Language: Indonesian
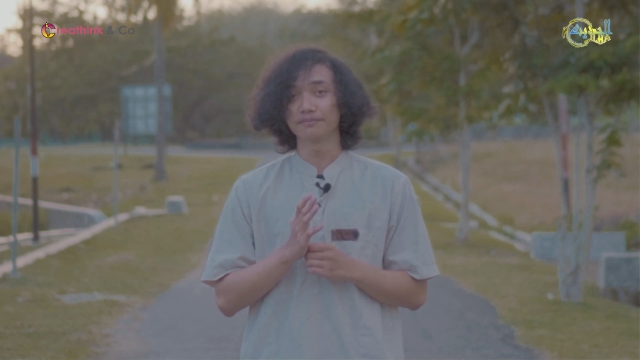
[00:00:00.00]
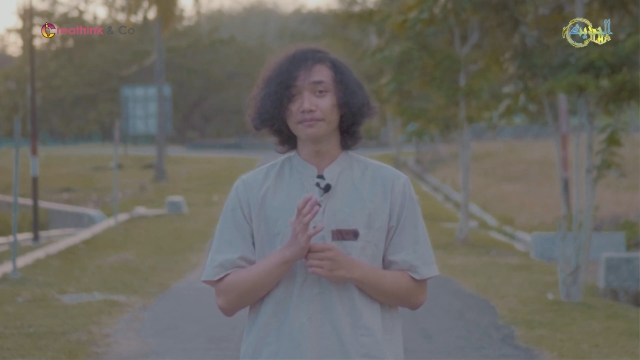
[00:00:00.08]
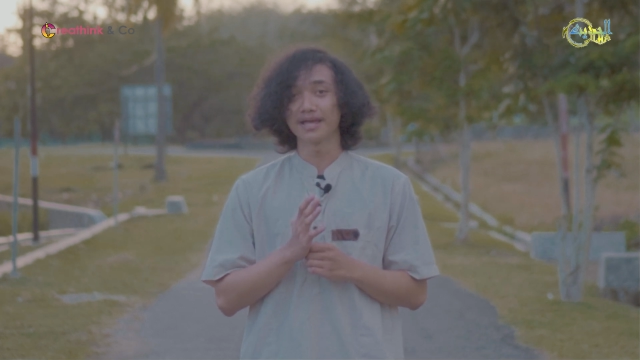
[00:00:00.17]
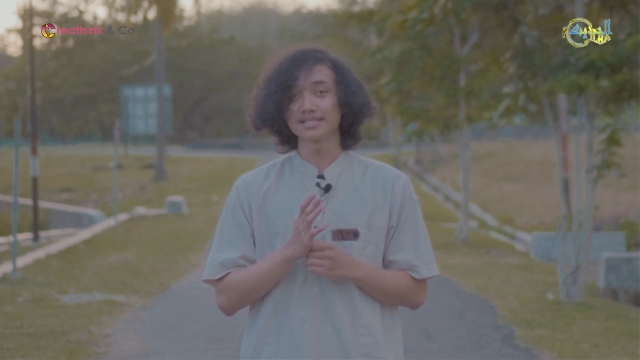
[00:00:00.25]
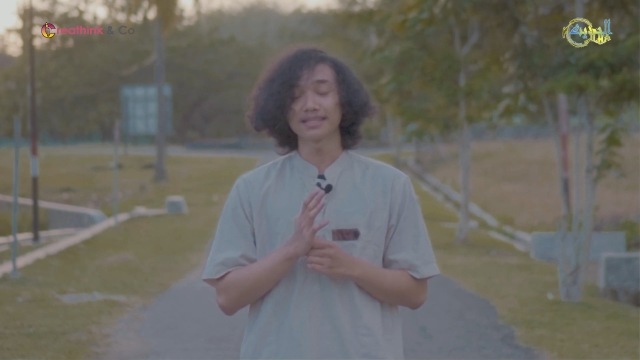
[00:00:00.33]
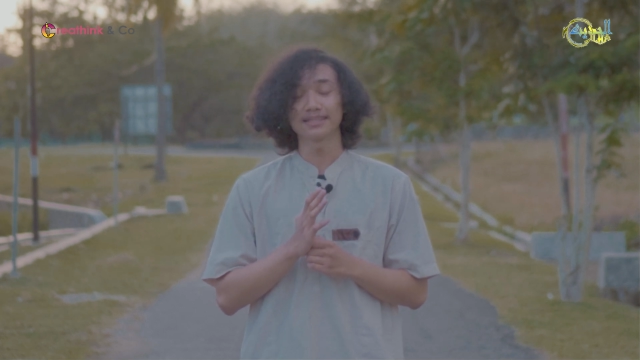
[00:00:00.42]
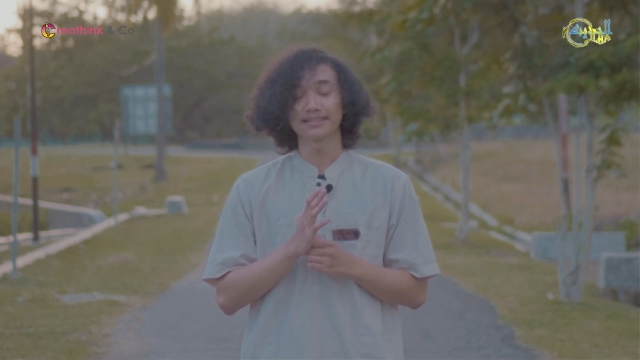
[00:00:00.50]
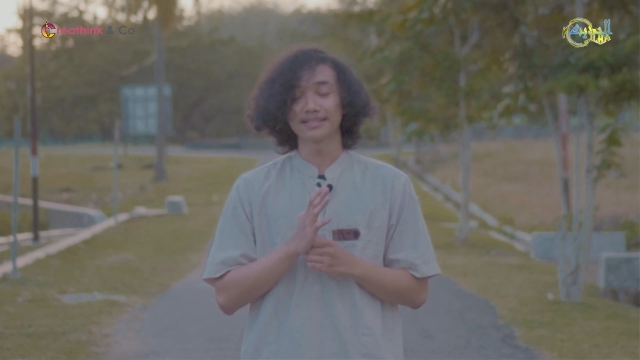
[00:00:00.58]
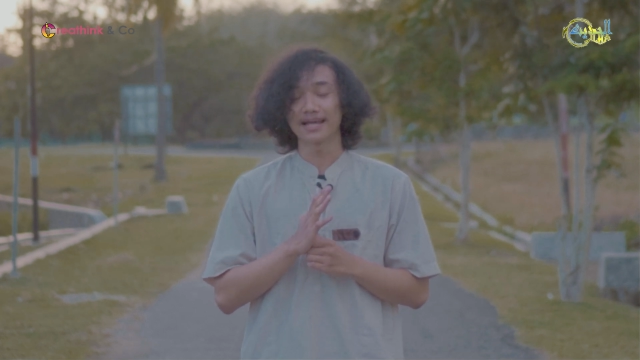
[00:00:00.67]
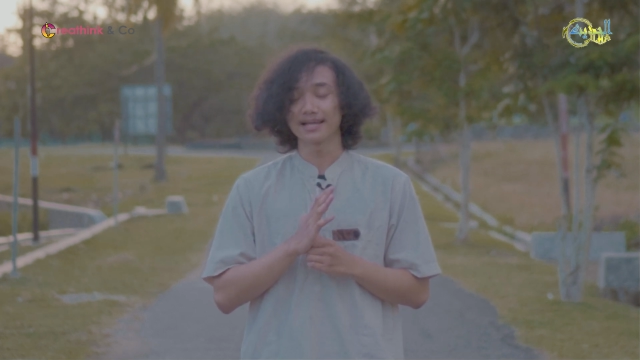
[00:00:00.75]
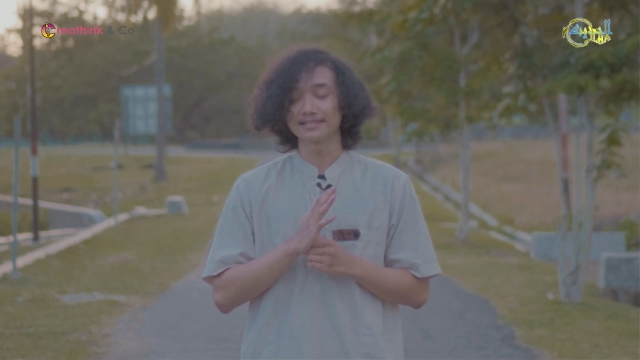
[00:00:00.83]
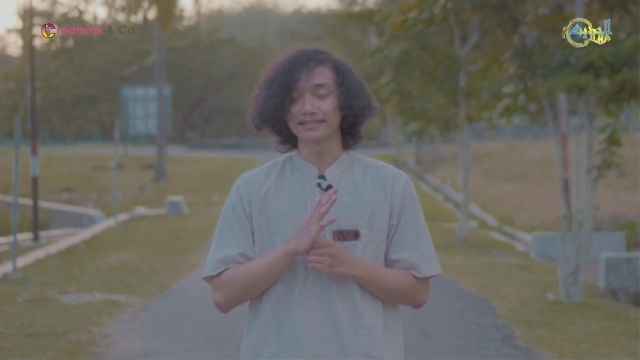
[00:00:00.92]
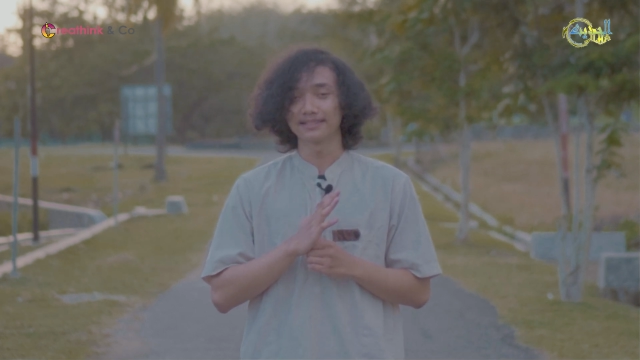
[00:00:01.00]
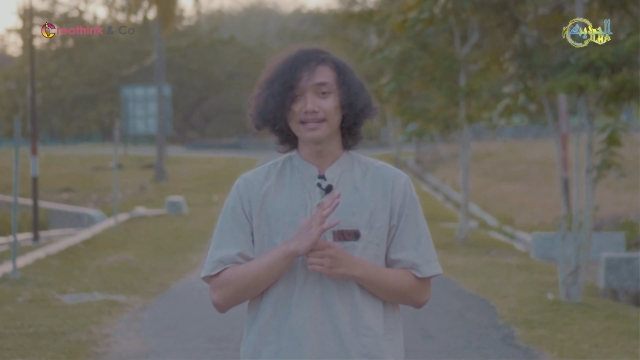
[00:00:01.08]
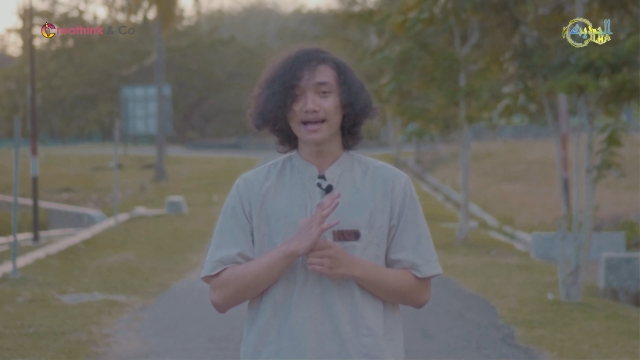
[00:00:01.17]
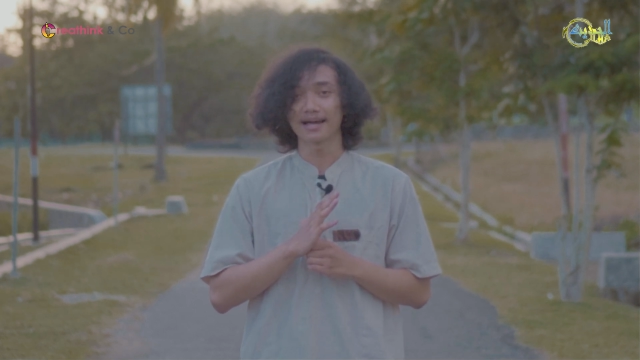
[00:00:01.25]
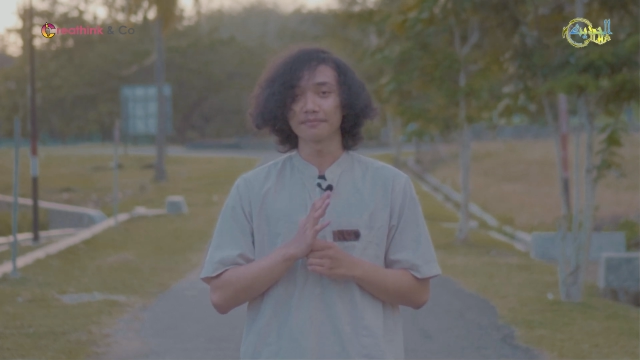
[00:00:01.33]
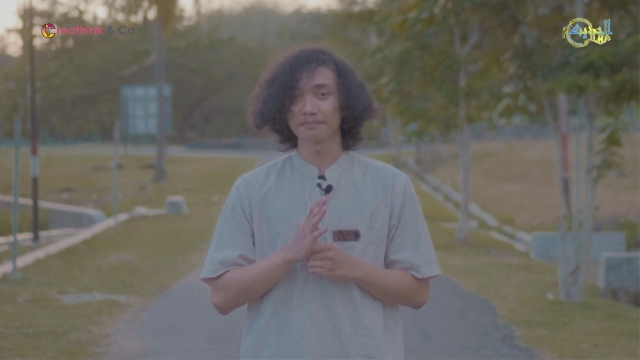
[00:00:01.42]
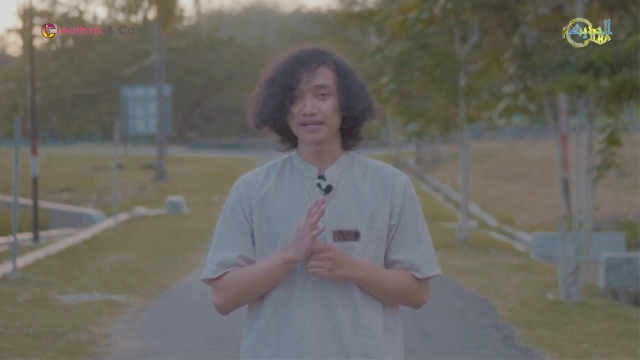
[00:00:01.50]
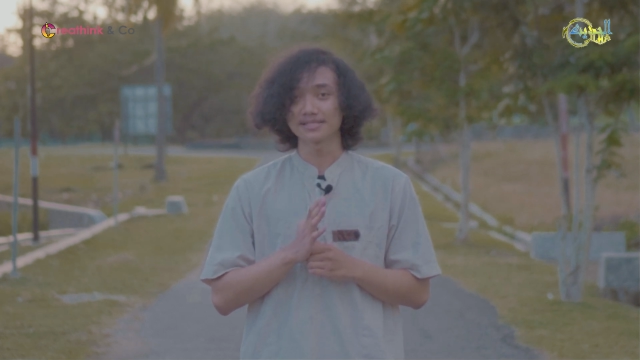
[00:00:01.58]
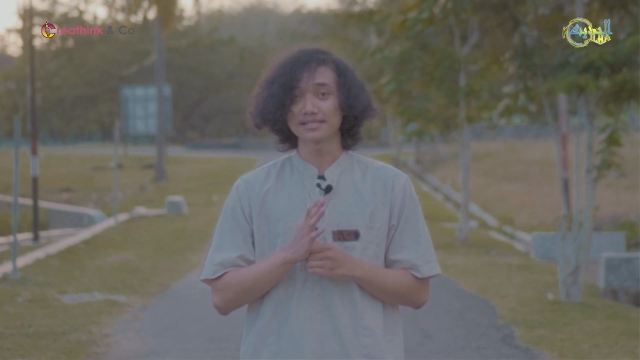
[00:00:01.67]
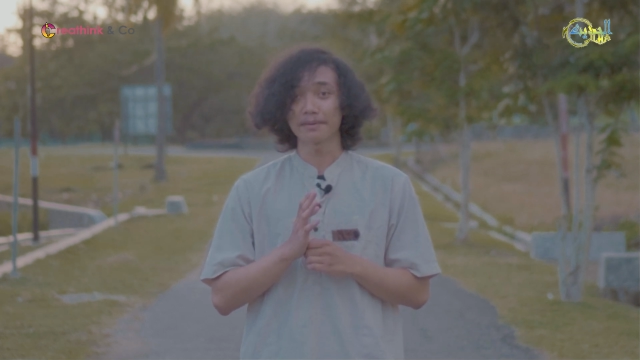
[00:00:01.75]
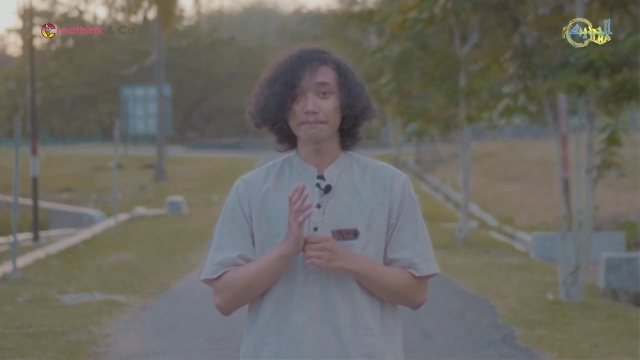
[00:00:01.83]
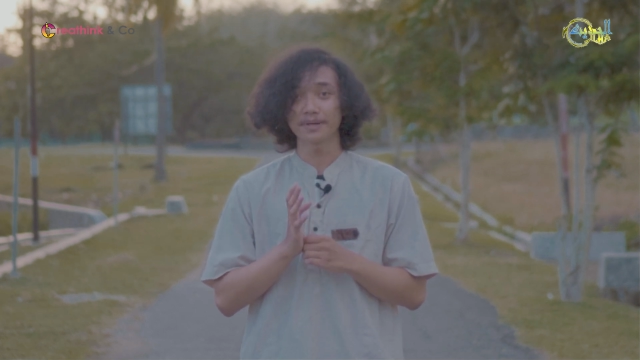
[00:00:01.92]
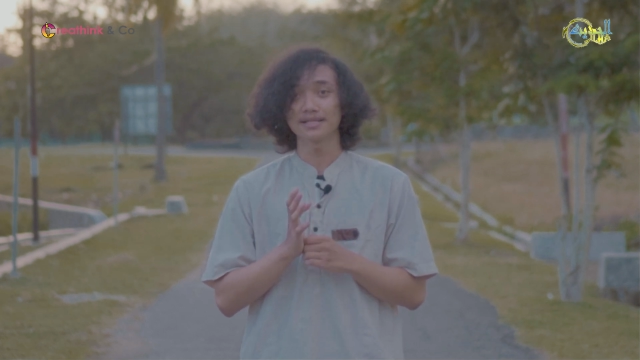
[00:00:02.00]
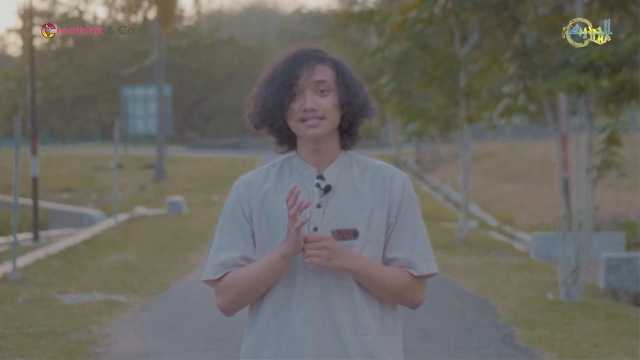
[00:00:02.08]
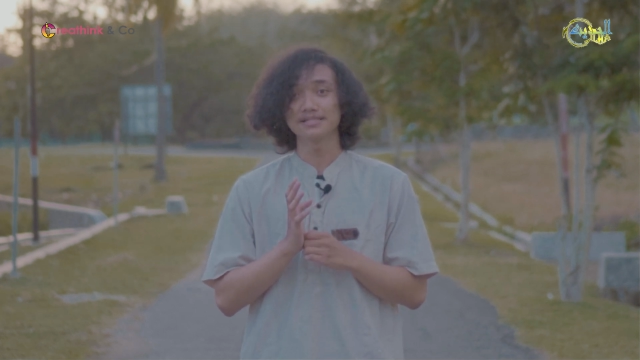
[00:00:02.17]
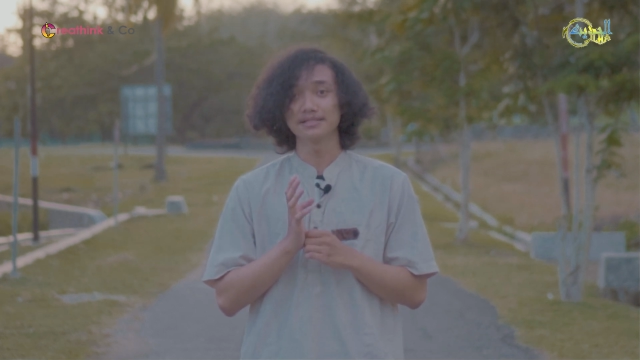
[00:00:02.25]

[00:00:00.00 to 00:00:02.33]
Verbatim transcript: biasanya tidak tidak akan pas sampai